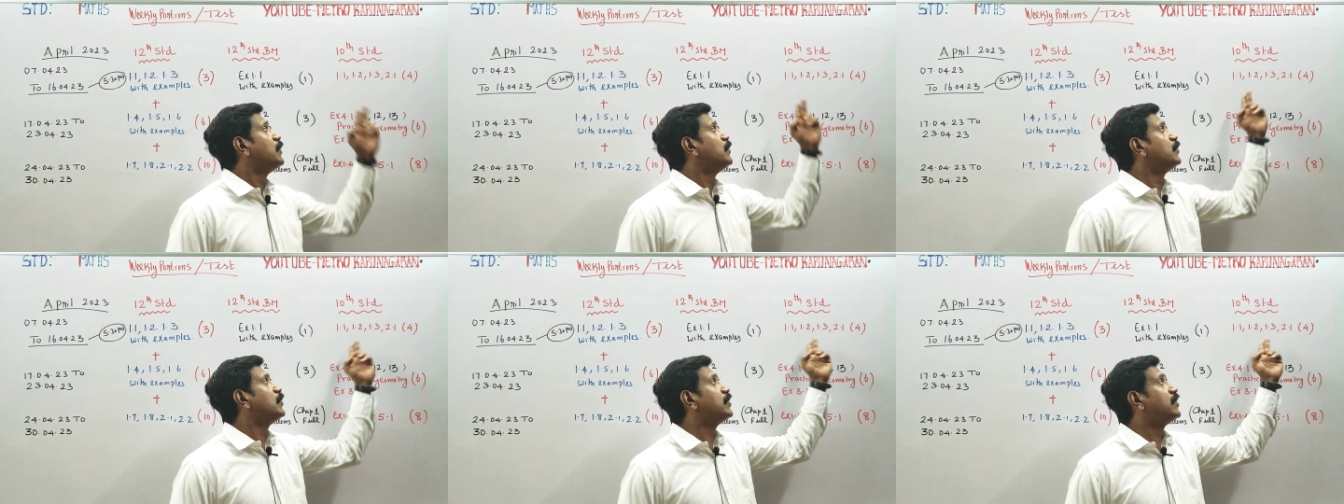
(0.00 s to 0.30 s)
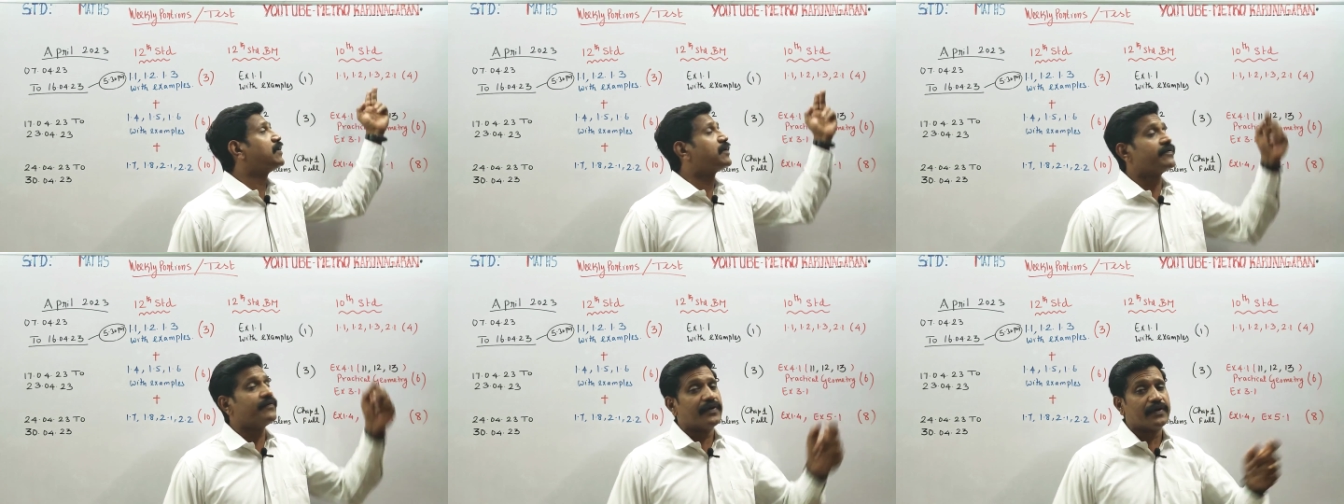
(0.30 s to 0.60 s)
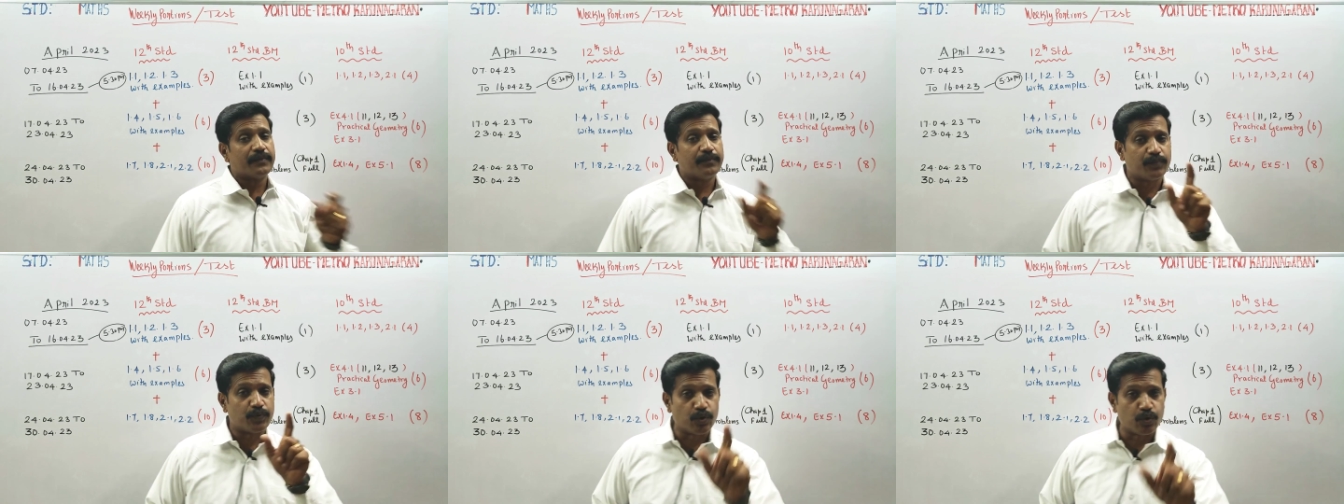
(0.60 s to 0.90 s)
உங்களுக்கு
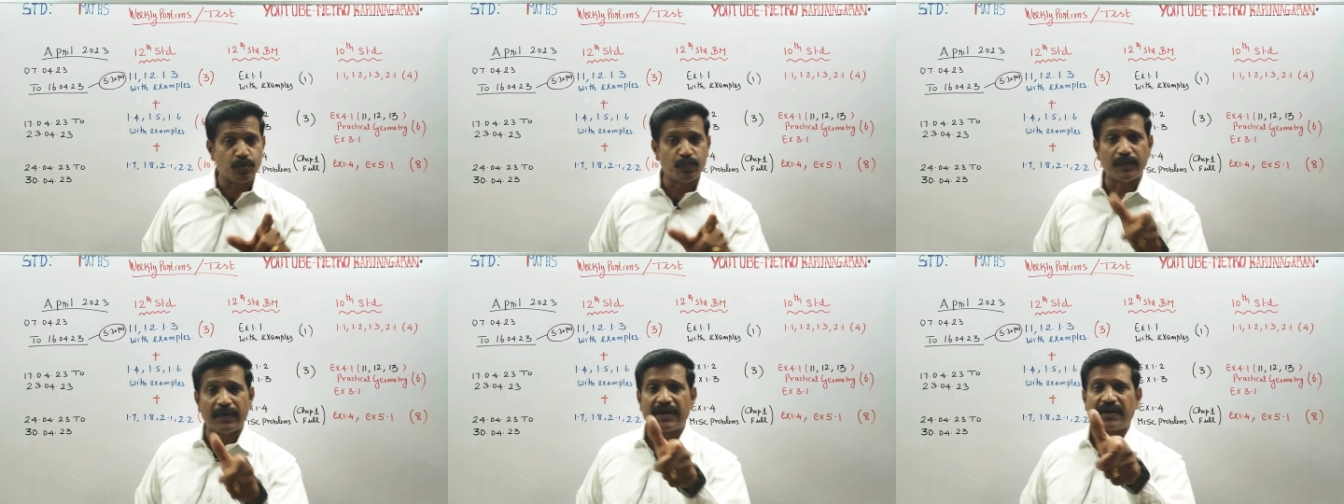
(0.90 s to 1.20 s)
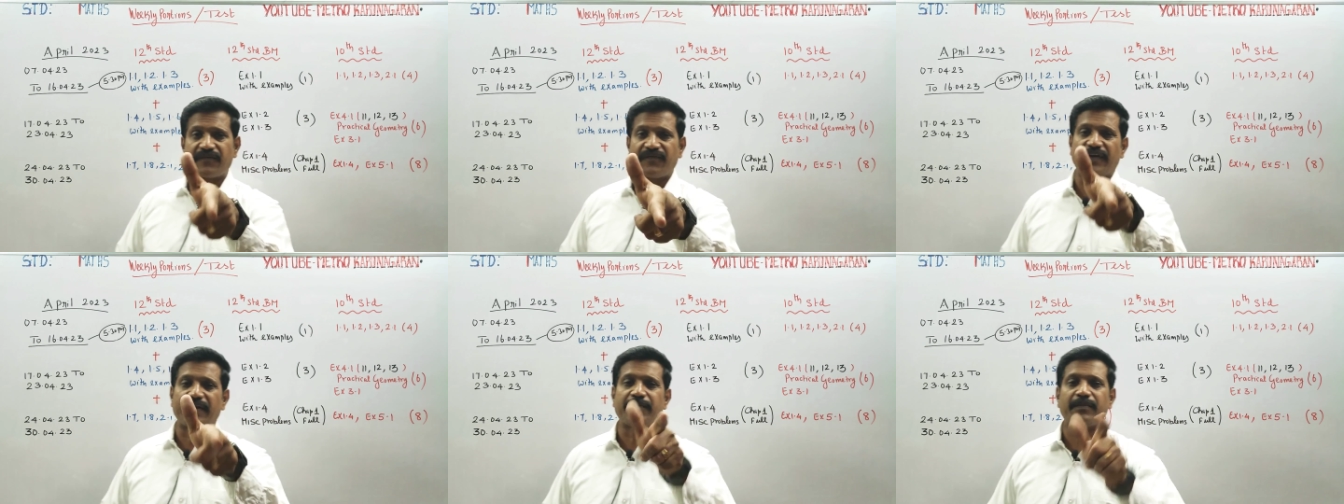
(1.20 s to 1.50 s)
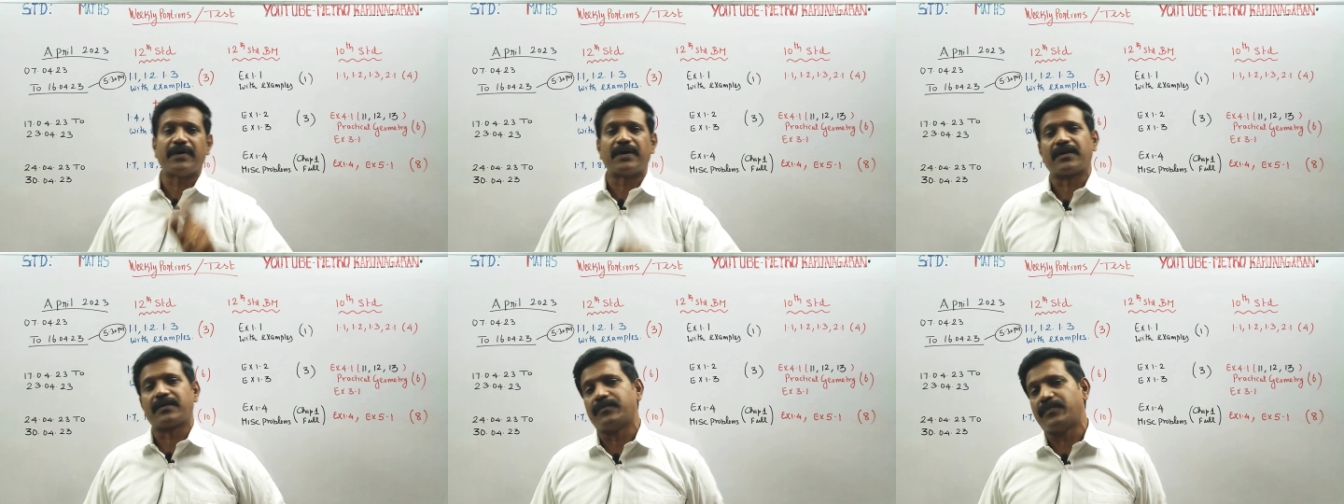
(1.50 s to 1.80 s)
வெறும் டூ மார்க் ஃபைவ்
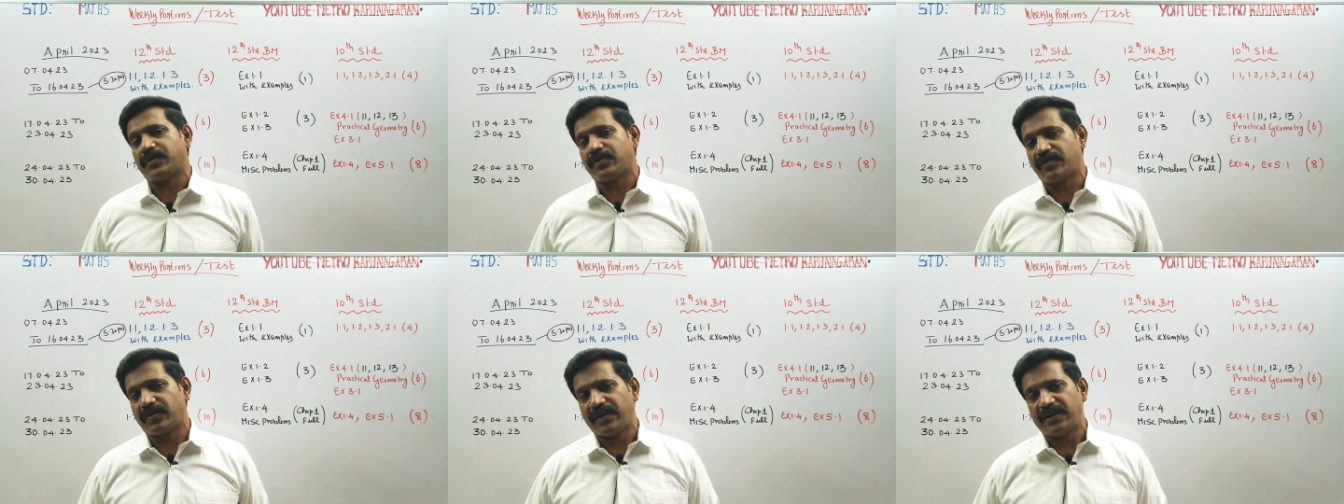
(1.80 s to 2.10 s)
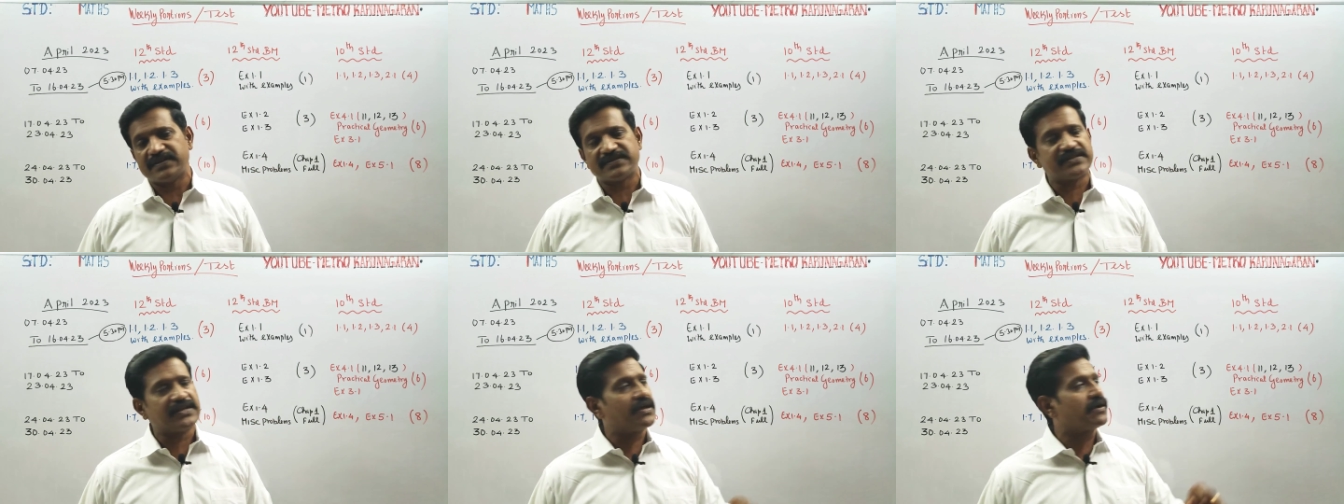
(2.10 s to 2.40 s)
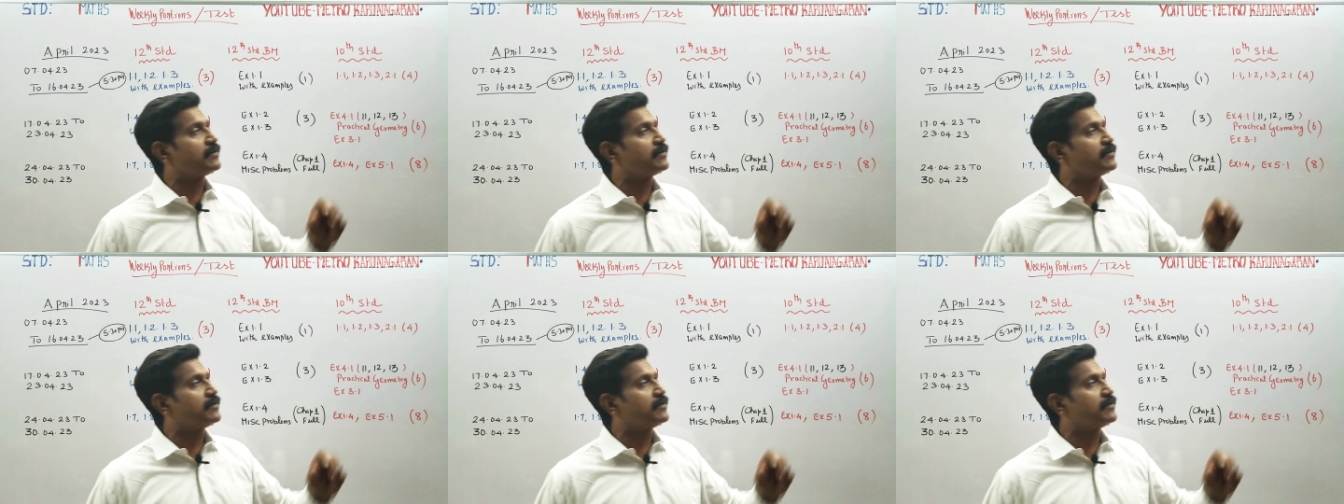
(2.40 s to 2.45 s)
மார்க் மட்டும் ரிலீஸ்